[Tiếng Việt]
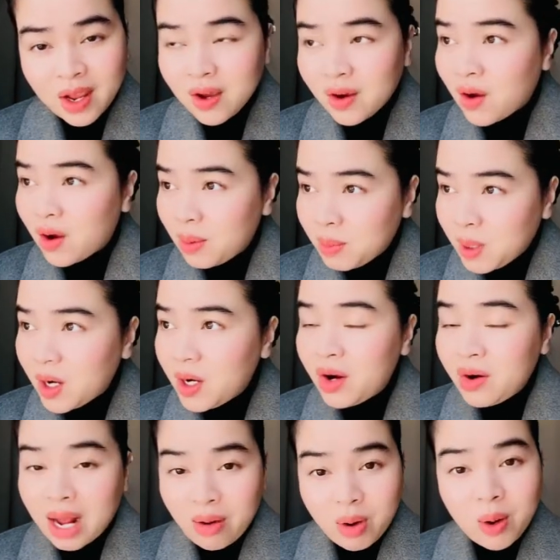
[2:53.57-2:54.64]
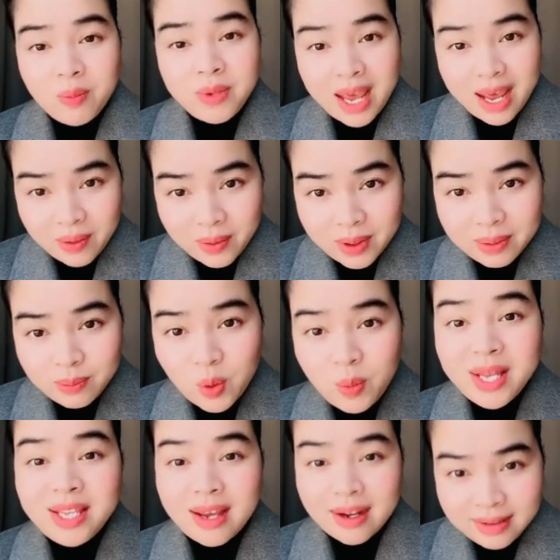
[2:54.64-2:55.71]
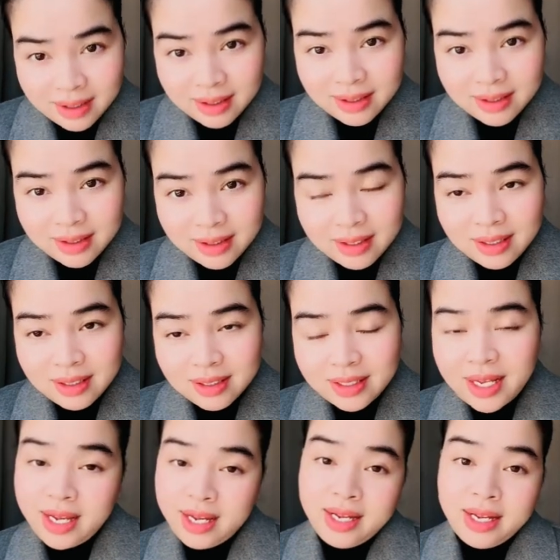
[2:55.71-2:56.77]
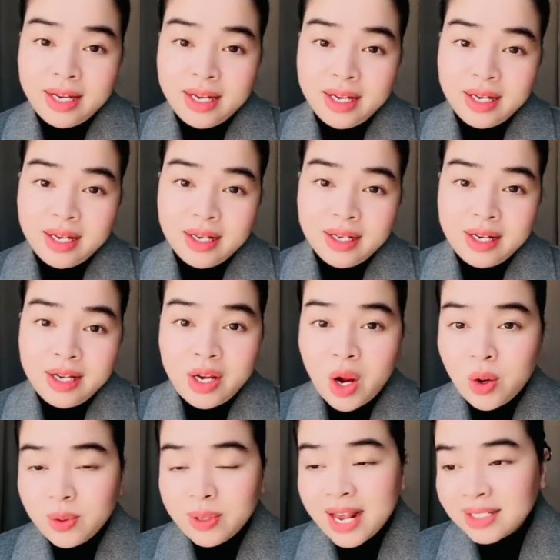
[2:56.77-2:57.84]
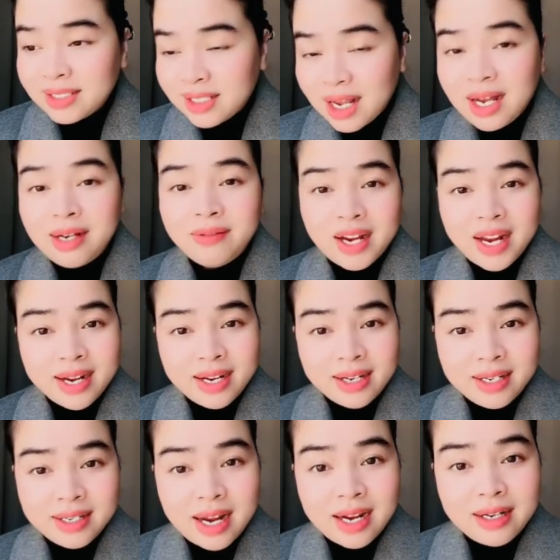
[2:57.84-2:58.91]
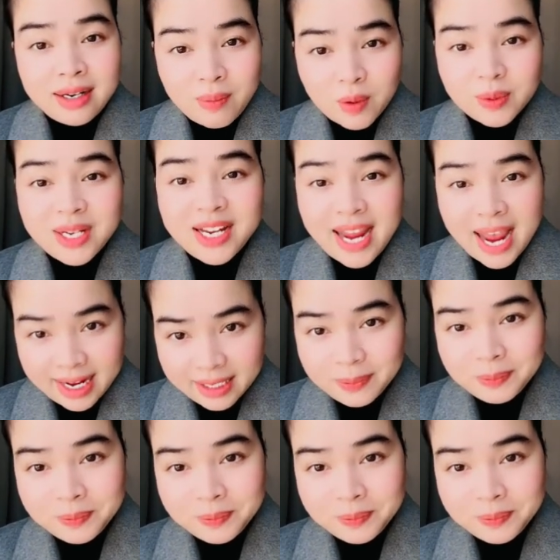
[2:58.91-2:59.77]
còn không thôi nếu đạo công giáo á, muốn biết chữ á, thì đi vô các sơ và các các linh mục sẽ dạy